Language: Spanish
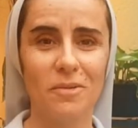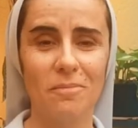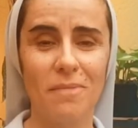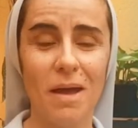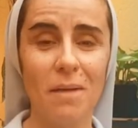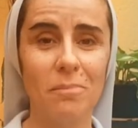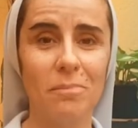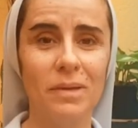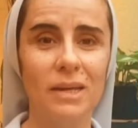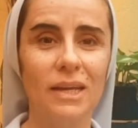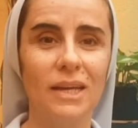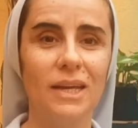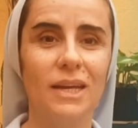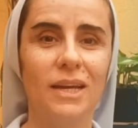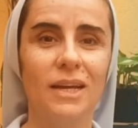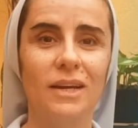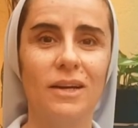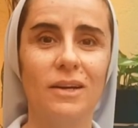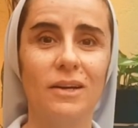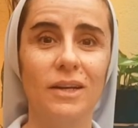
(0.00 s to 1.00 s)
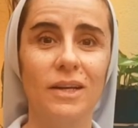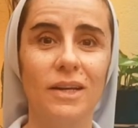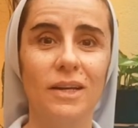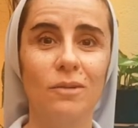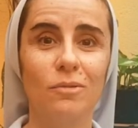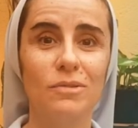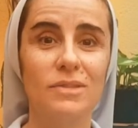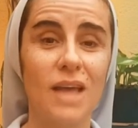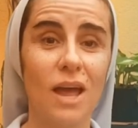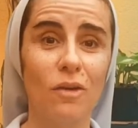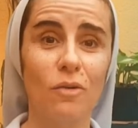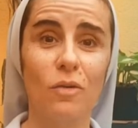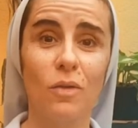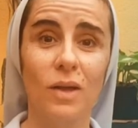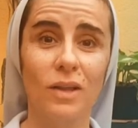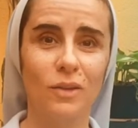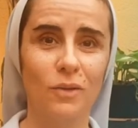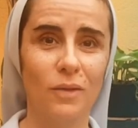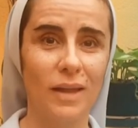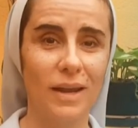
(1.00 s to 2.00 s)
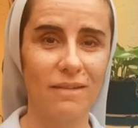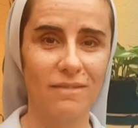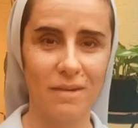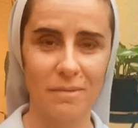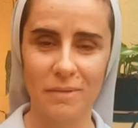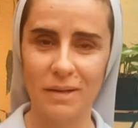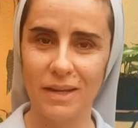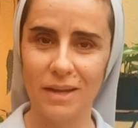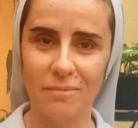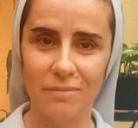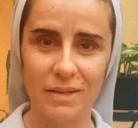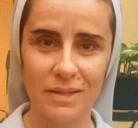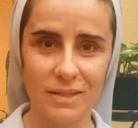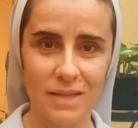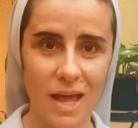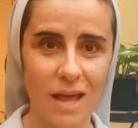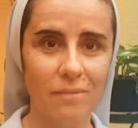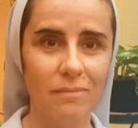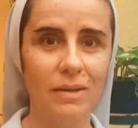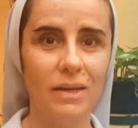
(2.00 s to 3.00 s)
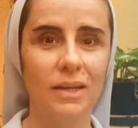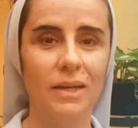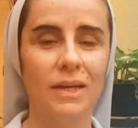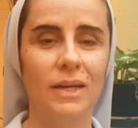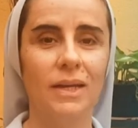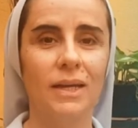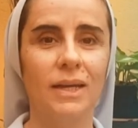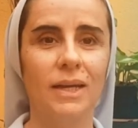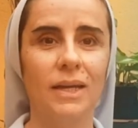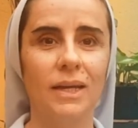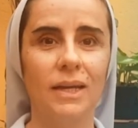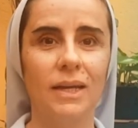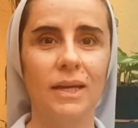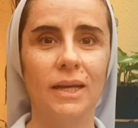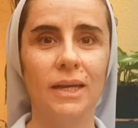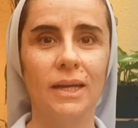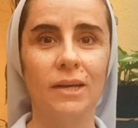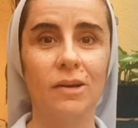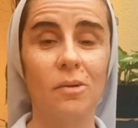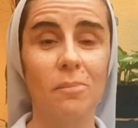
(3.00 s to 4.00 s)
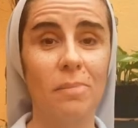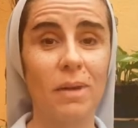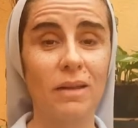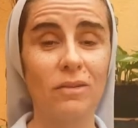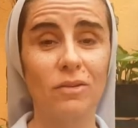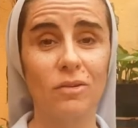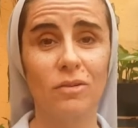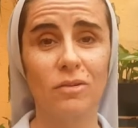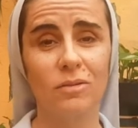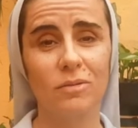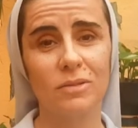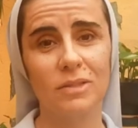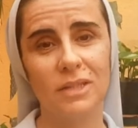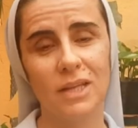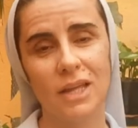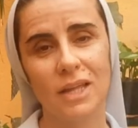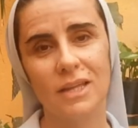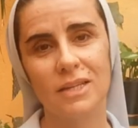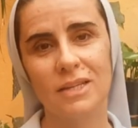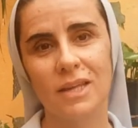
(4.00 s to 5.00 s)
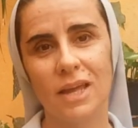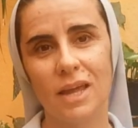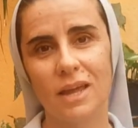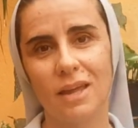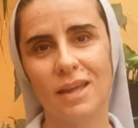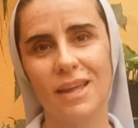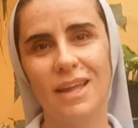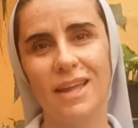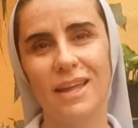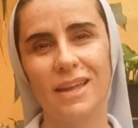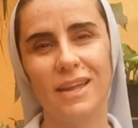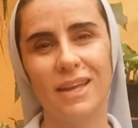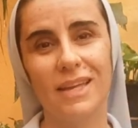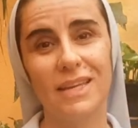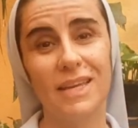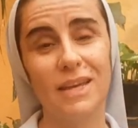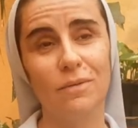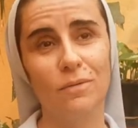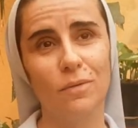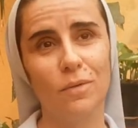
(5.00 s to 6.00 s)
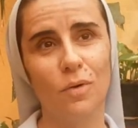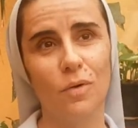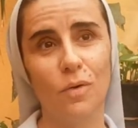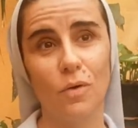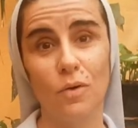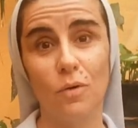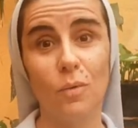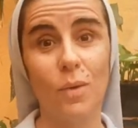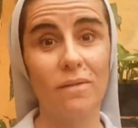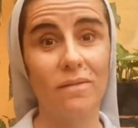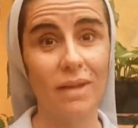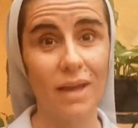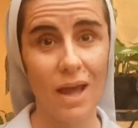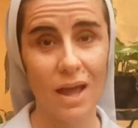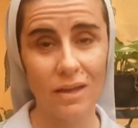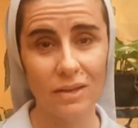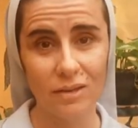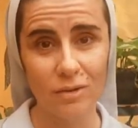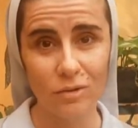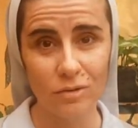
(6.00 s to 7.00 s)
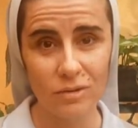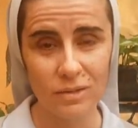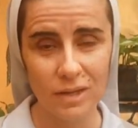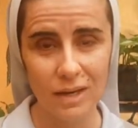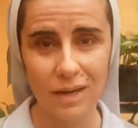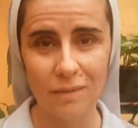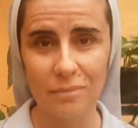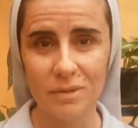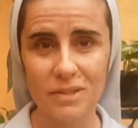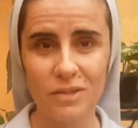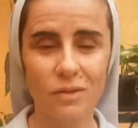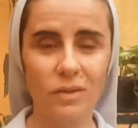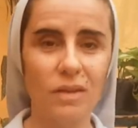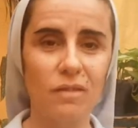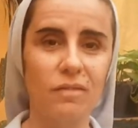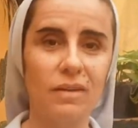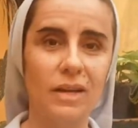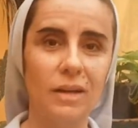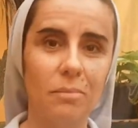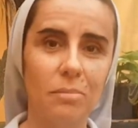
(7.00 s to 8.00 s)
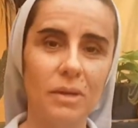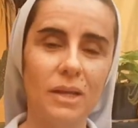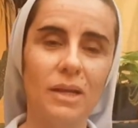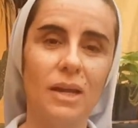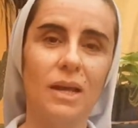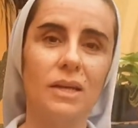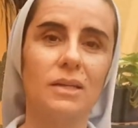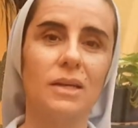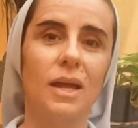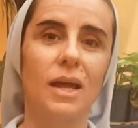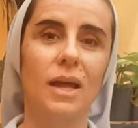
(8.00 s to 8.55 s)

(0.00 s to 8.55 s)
Mapi. Eh, un saludo a toda la familia Misami. Eh, comparto con ustedes que llevo nueve años en la misión de Filipinas.